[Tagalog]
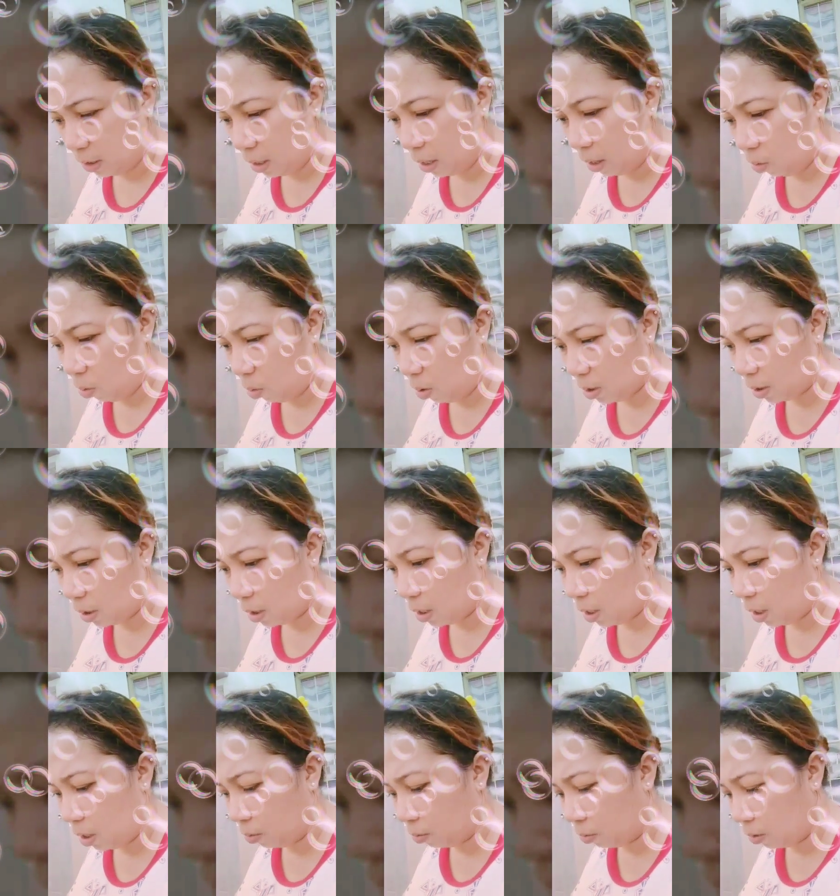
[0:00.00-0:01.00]
Hindi ako
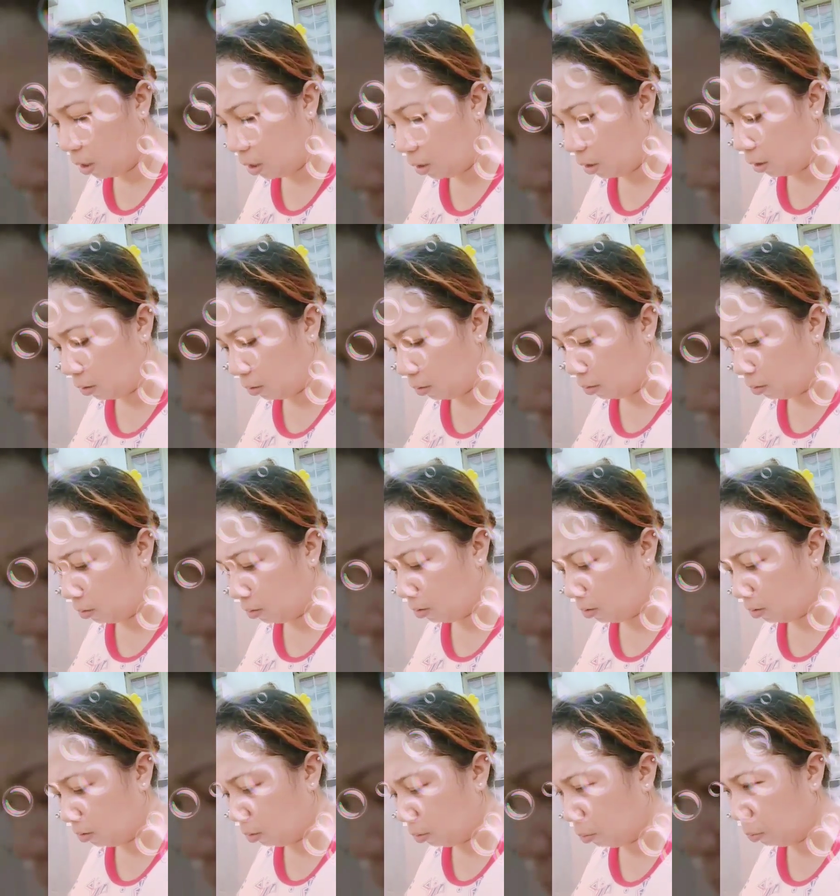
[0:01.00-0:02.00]
kasi, ano na,
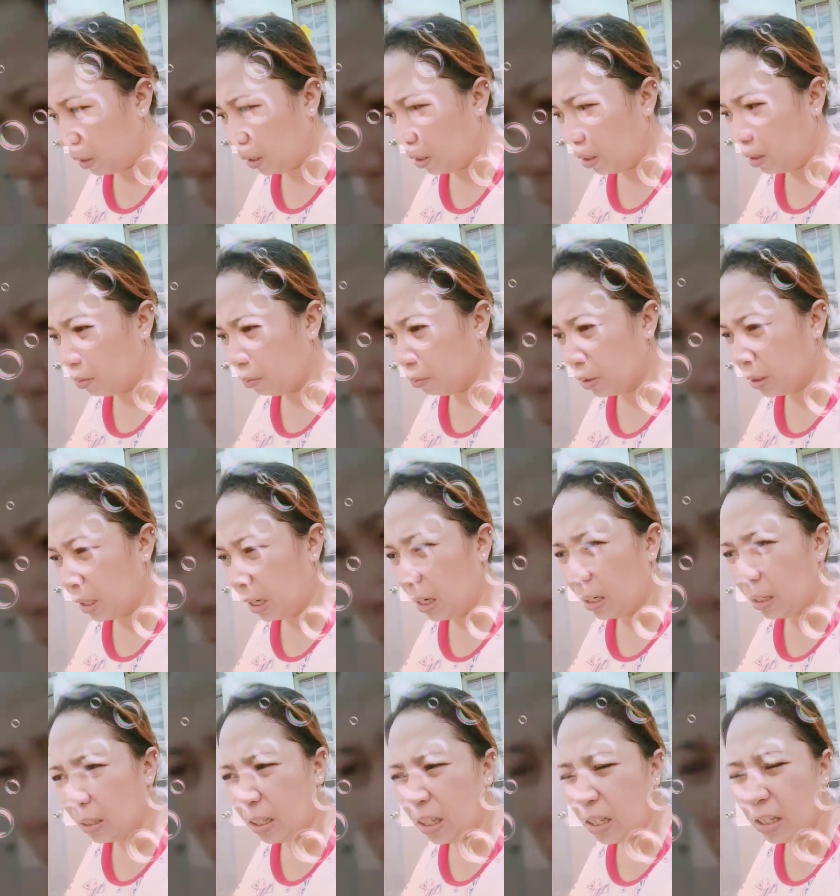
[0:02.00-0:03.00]
parang sa
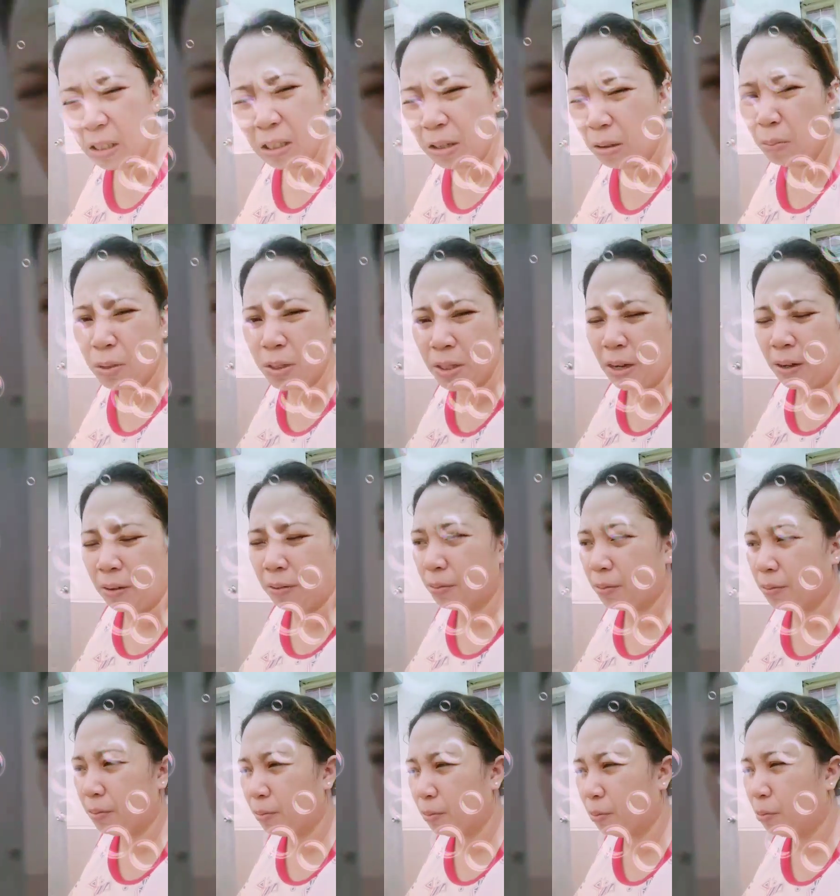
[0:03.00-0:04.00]
karne, hindi ko
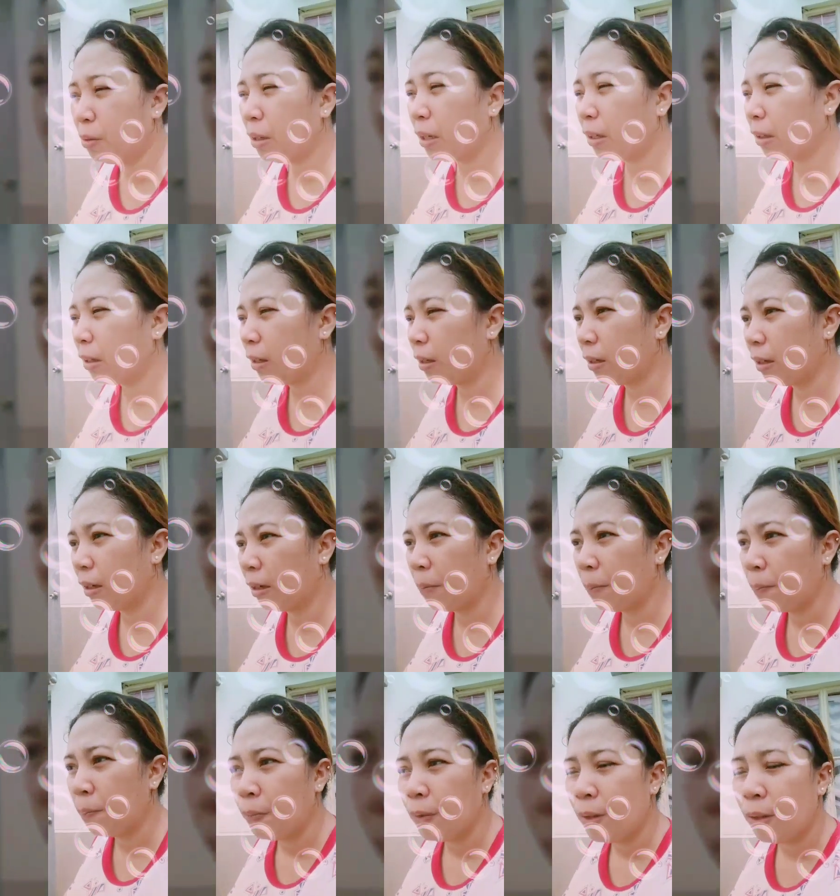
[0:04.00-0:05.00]
masyado. Gulay
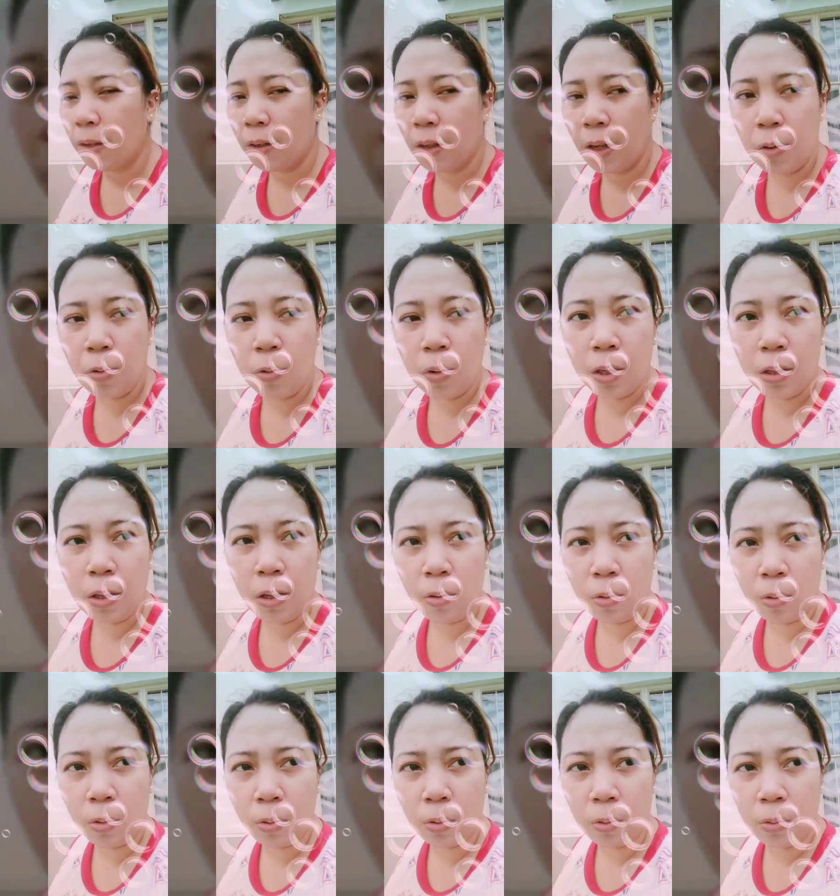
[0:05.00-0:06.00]
talaga. Kaya yung
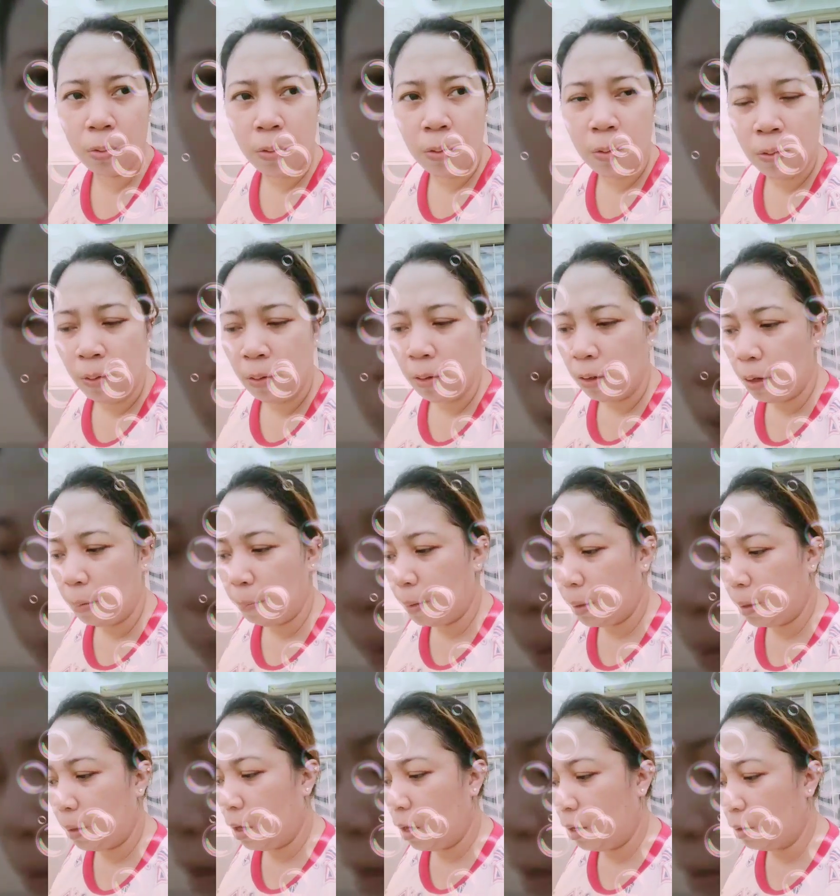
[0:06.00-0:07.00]
anak ko,
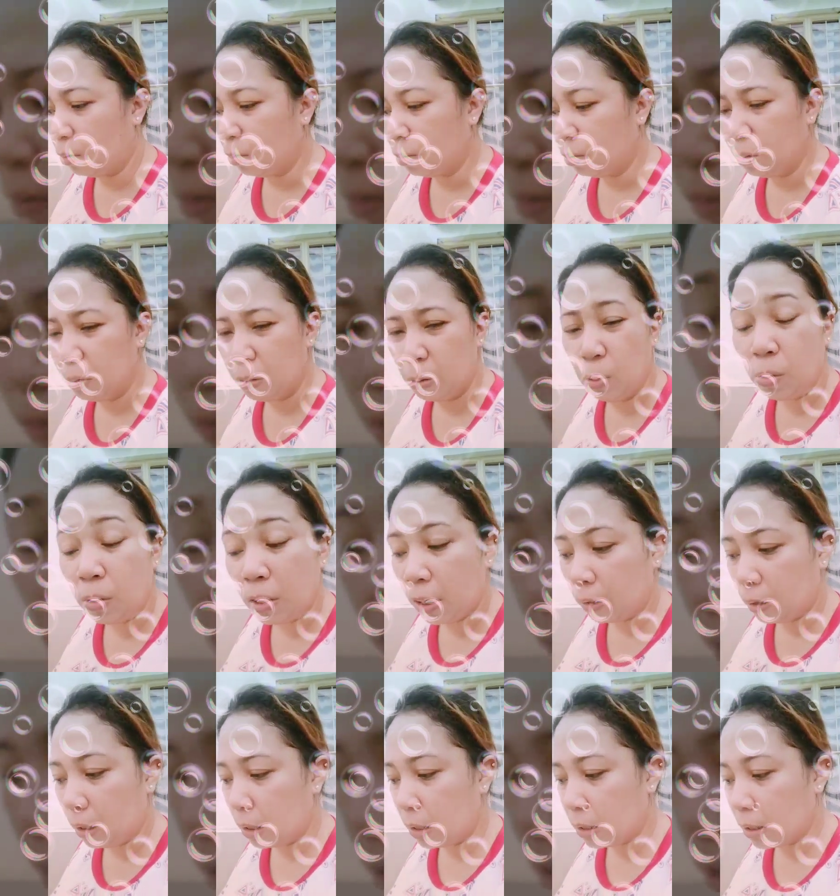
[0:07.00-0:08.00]
kapag ka ano,
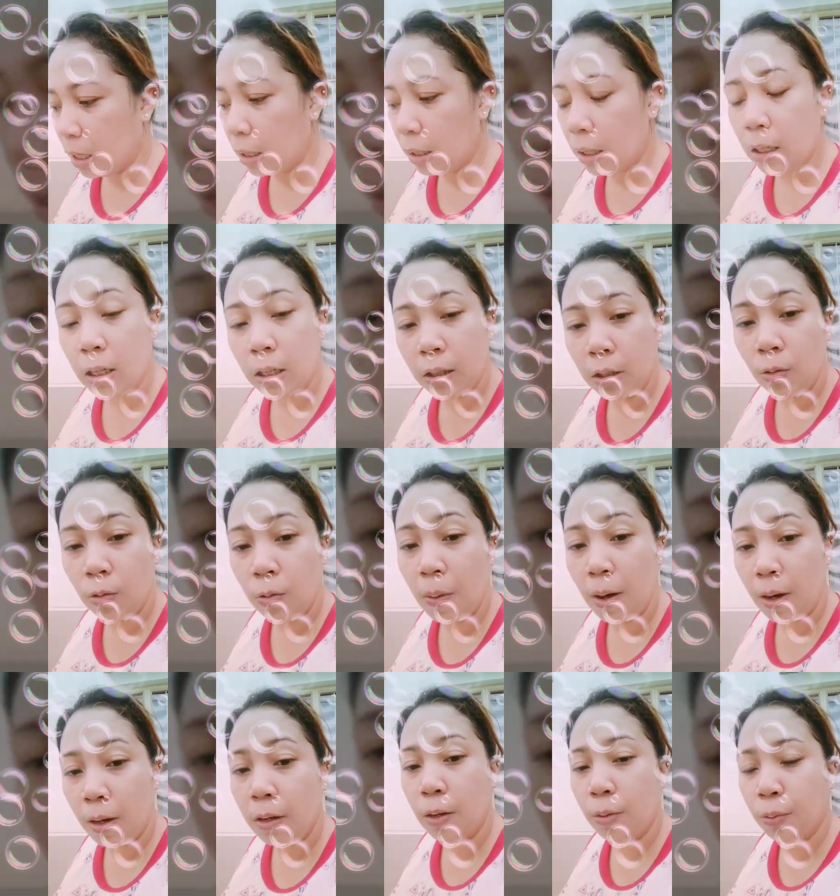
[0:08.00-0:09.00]
gulay din, nasanay na din
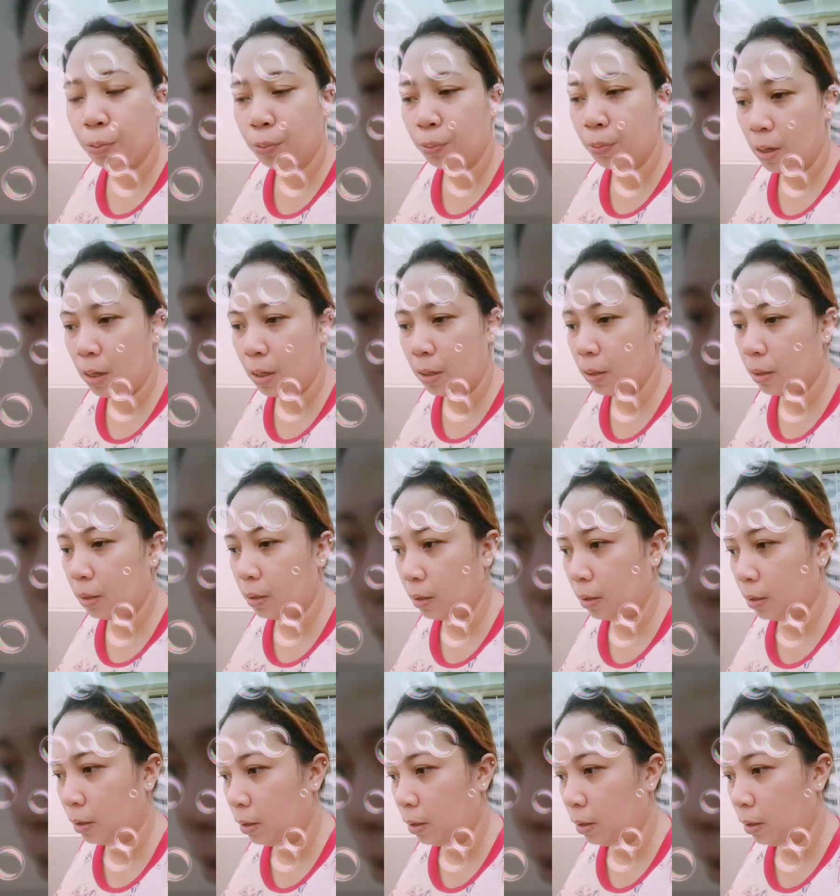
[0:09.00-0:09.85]
kumain ng gulay.